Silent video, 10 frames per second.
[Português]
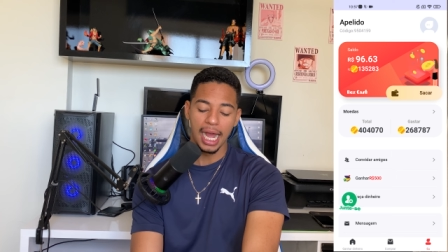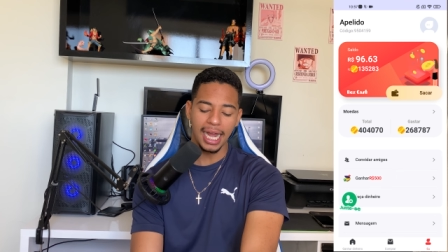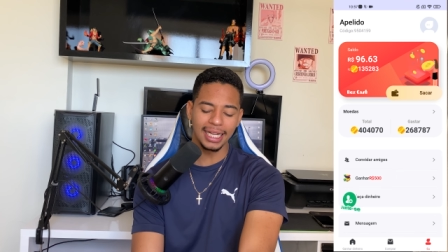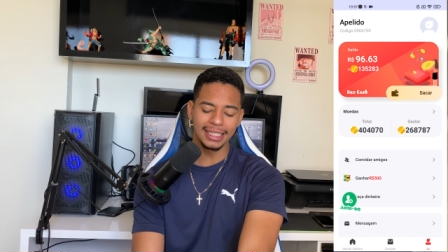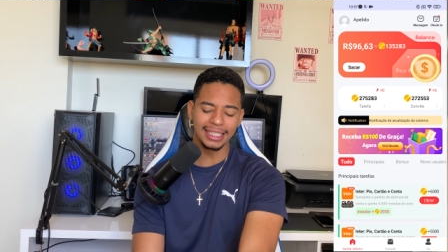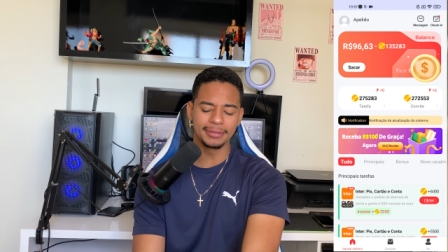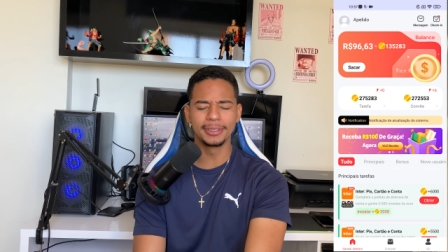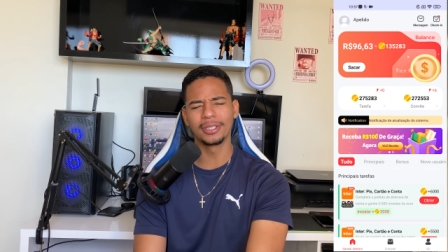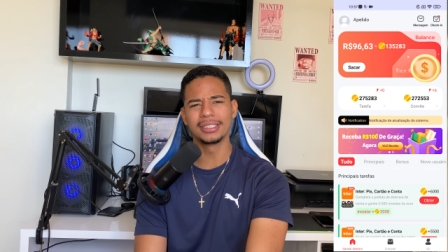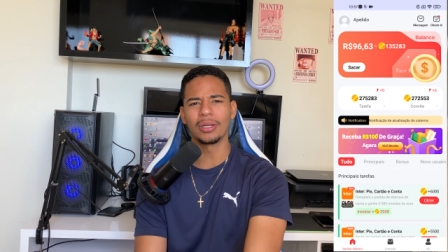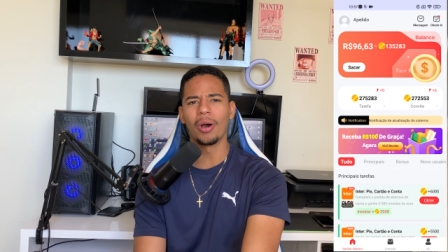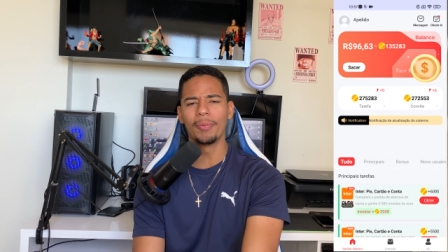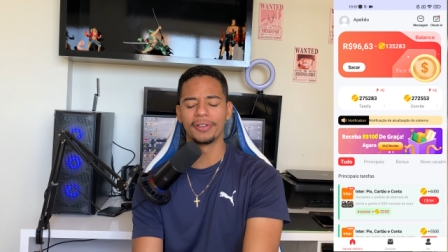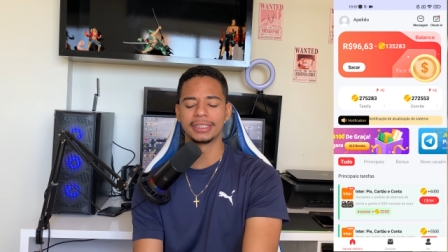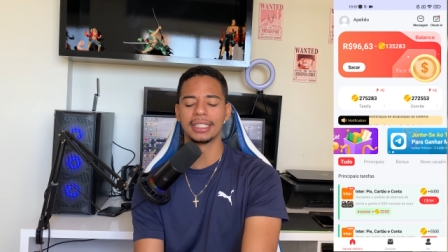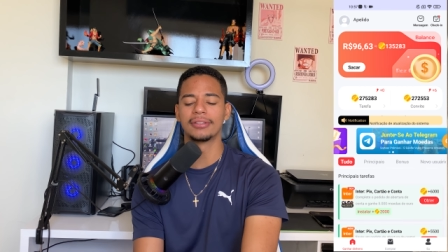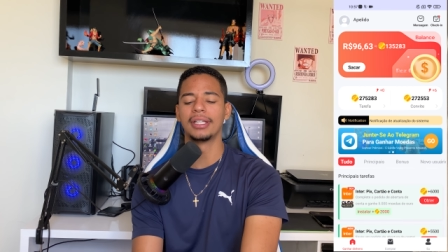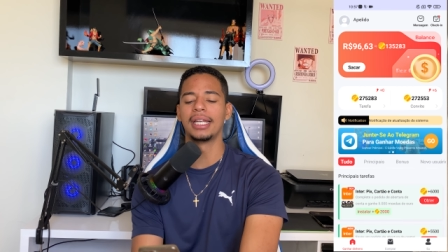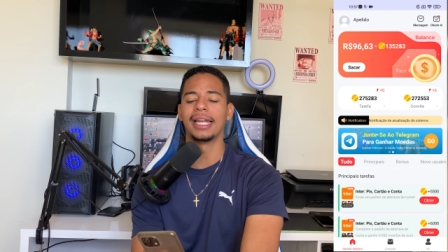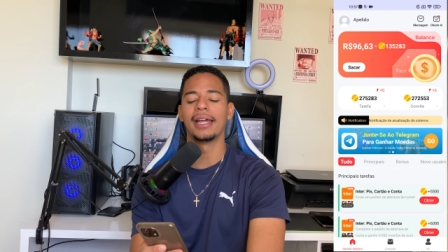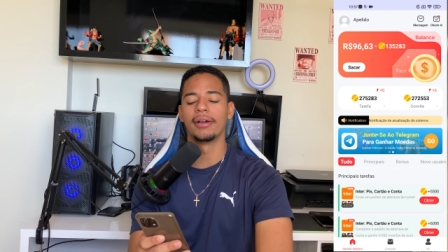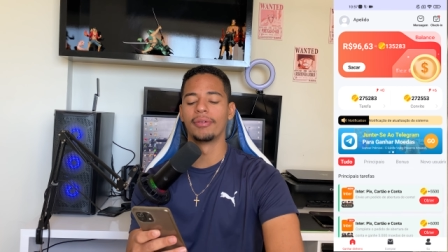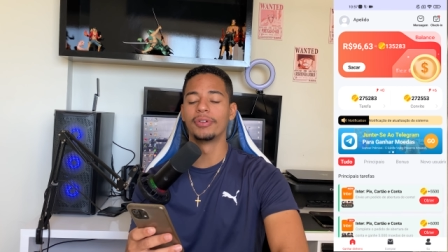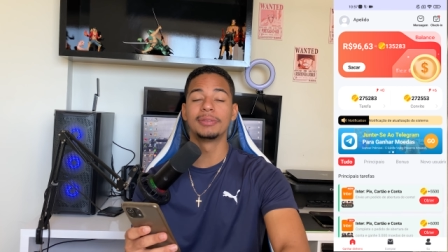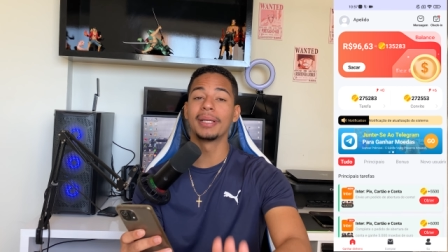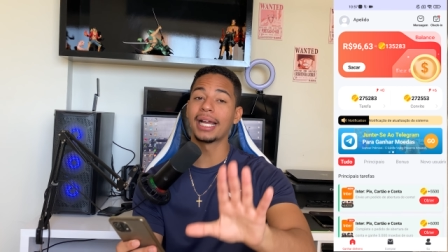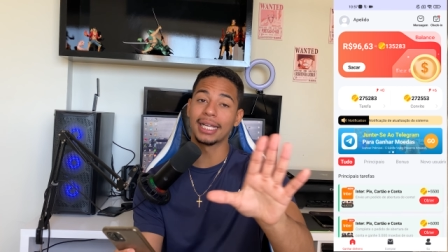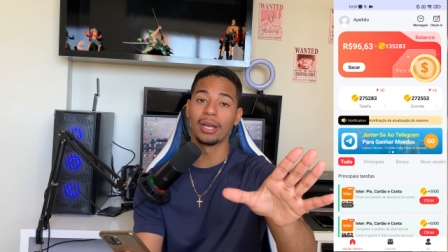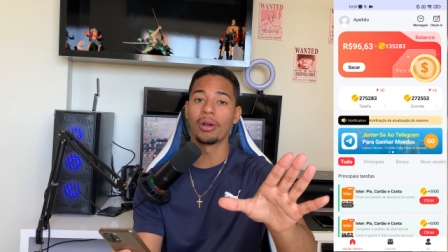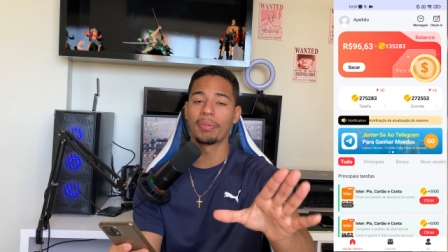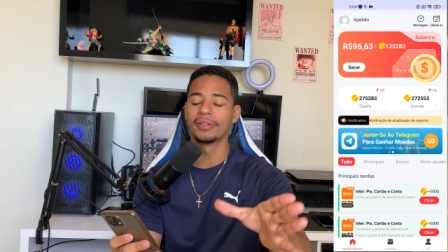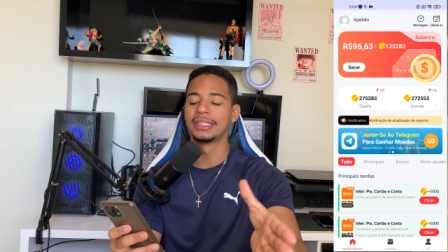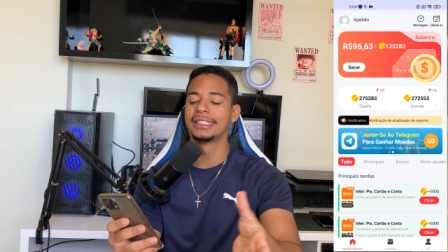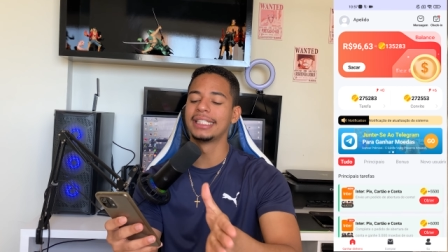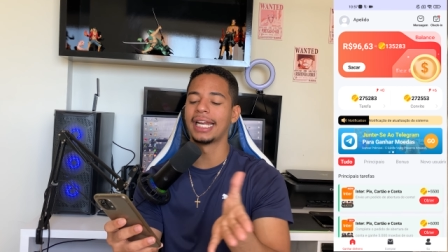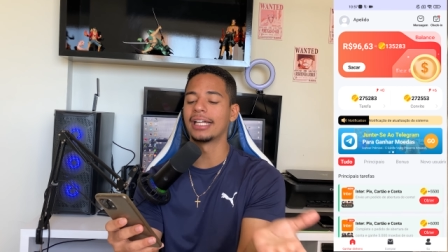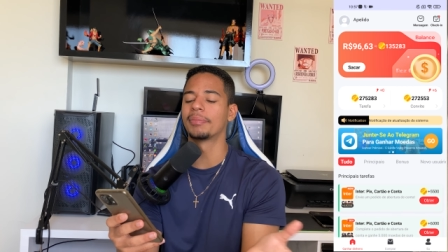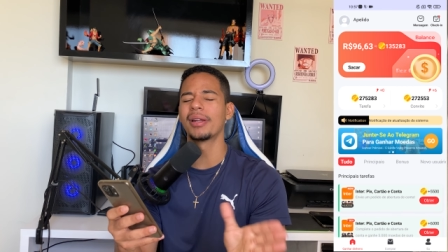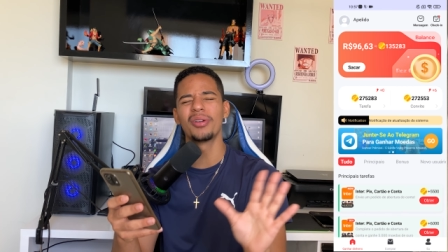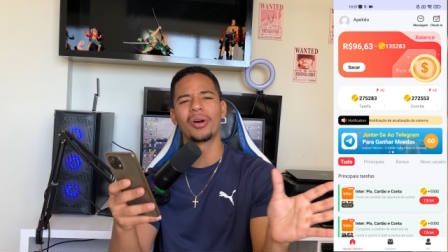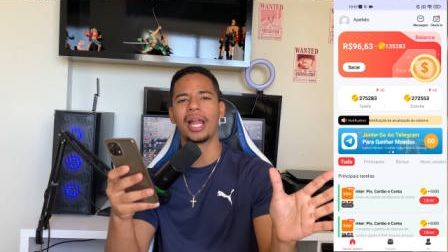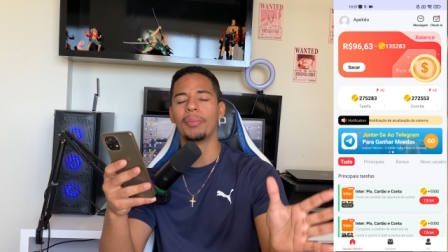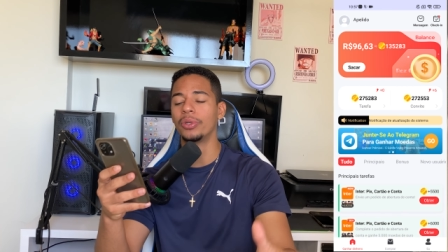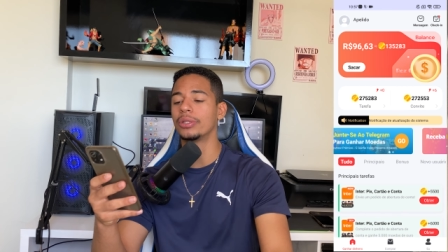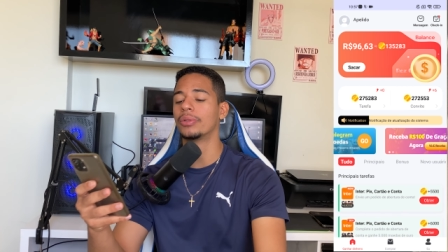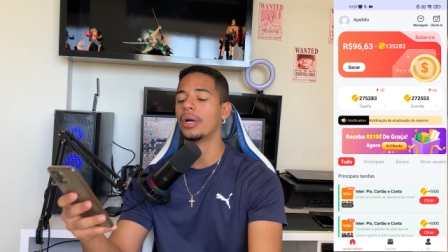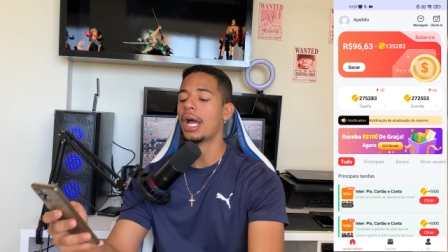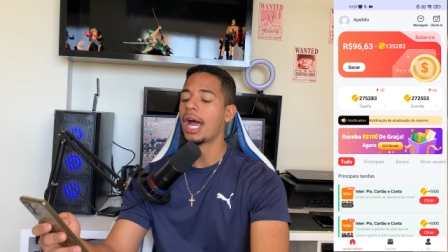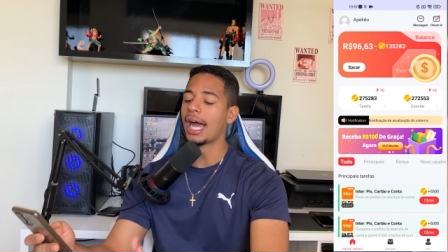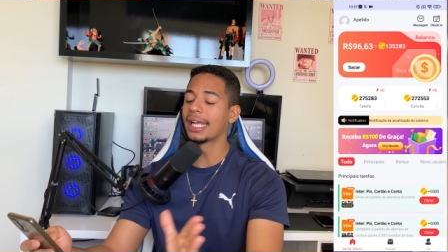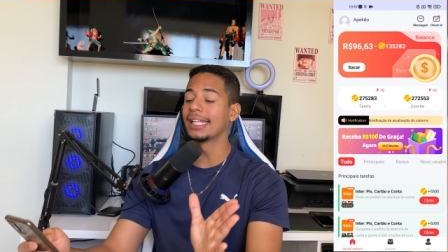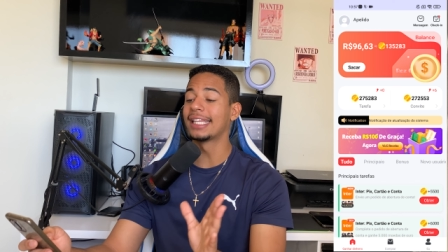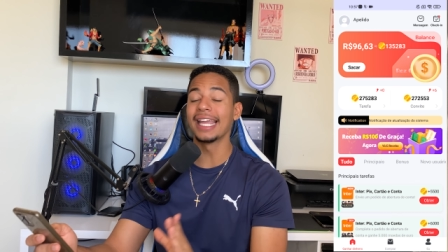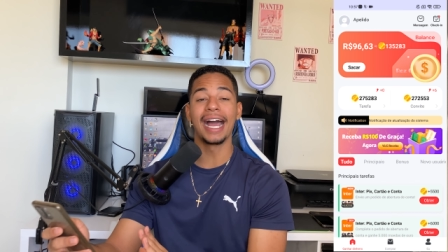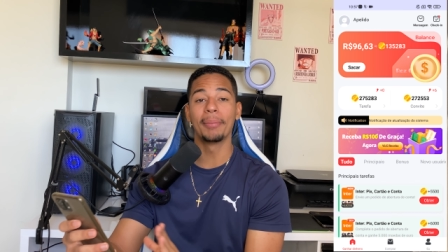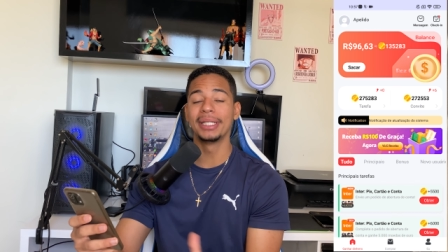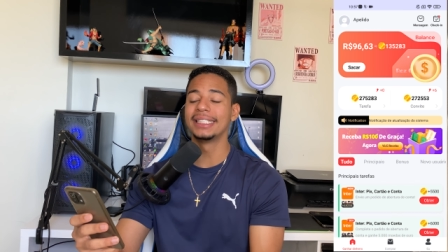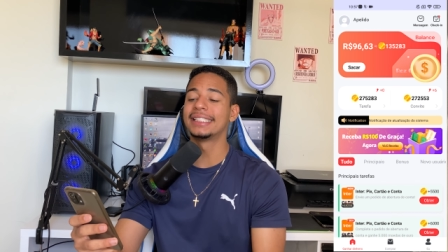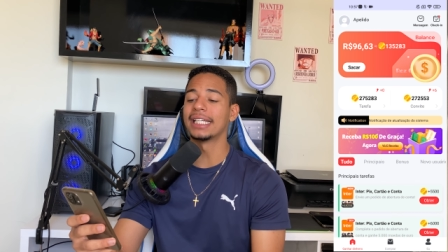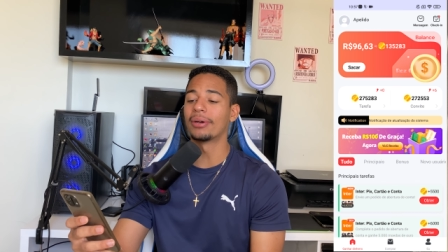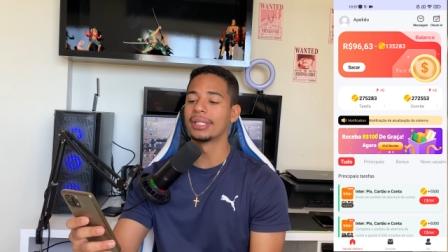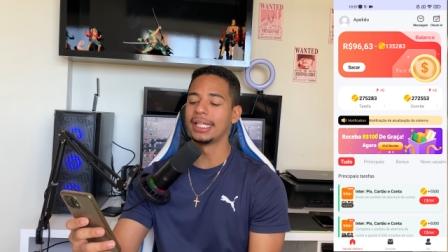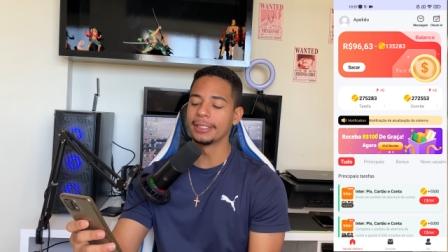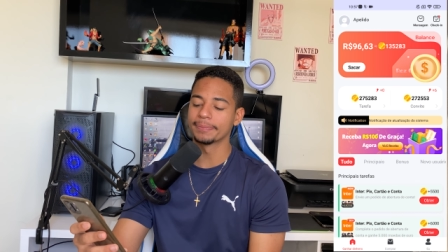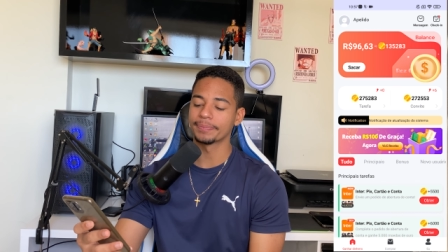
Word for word: Aqui tem as missões óbvias dentro né, dele, né? Eu vou explicar aqui logo para vocês direto para não enrolar muito. Aqui tem a aba inicial dele,